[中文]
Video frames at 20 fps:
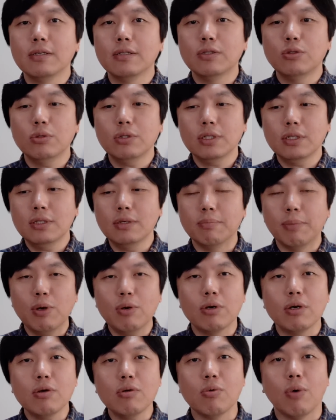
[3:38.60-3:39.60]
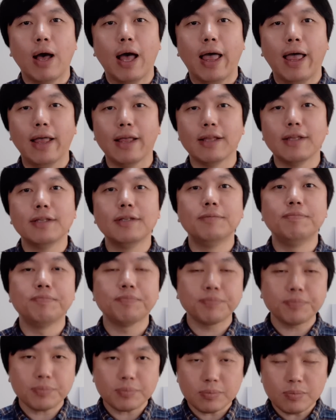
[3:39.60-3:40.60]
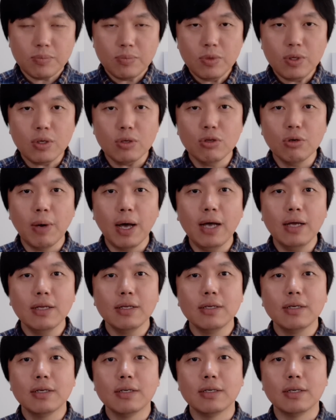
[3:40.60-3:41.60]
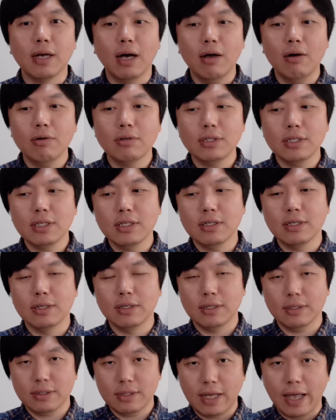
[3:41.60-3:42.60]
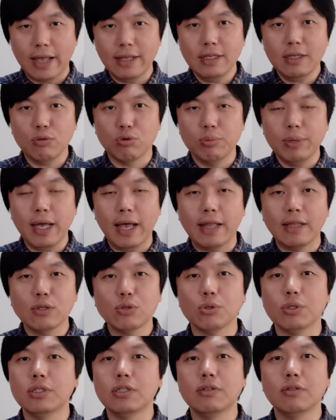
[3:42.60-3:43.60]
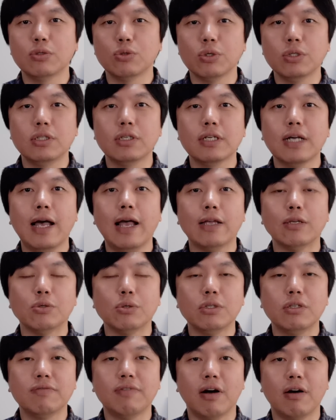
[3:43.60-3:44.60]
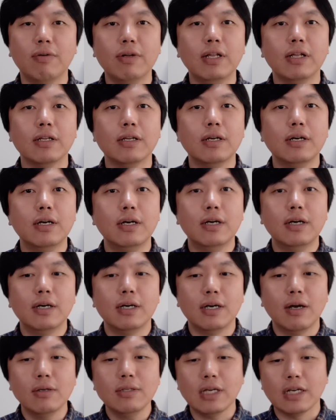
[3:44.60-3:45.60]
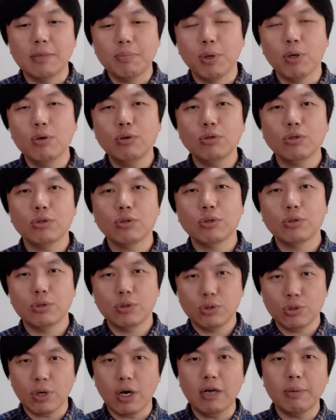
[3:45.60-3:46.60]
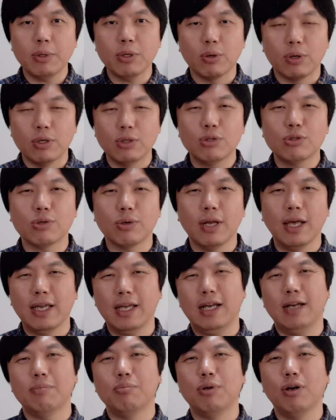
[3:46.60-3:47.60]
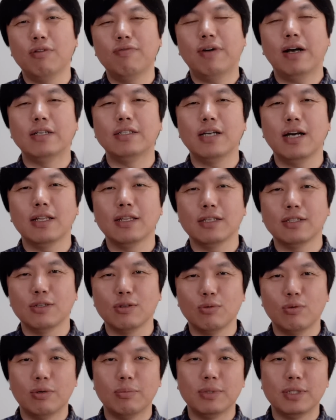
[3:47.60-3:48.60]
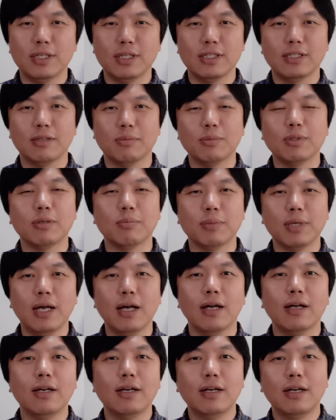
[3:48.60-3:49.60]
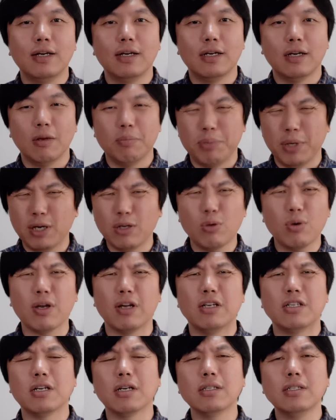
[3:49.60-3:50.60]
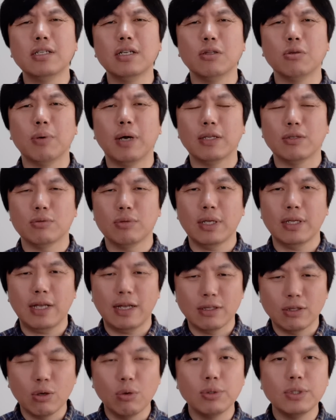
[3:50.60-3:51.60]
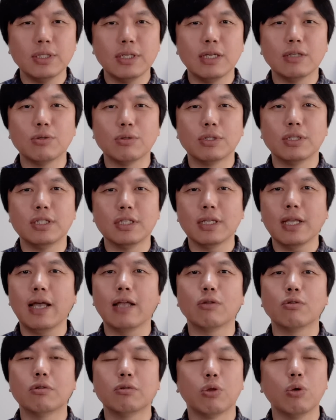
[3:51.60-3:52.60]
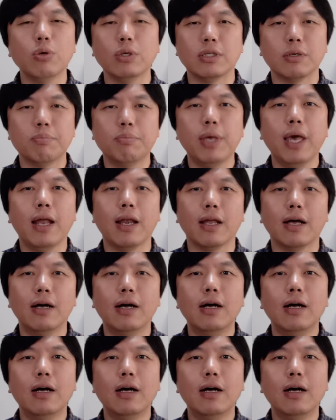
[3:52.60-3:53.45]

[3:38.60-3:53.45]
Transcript: 就是没有人管。对吧？然后这个还那个图片还能随时随时看，随时访问。然后在这朋友圈里边，有人就说了：“哎呀，不要发这样的，就我们这个怎么怎么样。”然后别人都很生气，对吧？就大家都现在就是心态都是都已经变了，